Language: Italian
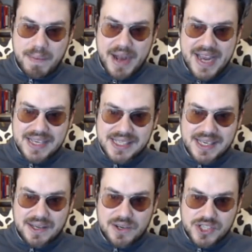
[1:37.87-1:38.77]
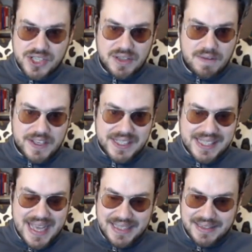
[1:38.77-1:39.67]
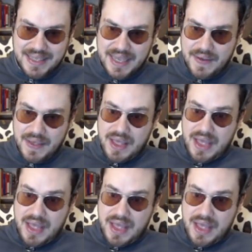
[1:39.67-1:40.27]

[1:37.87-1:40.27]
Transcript: pressing così devastante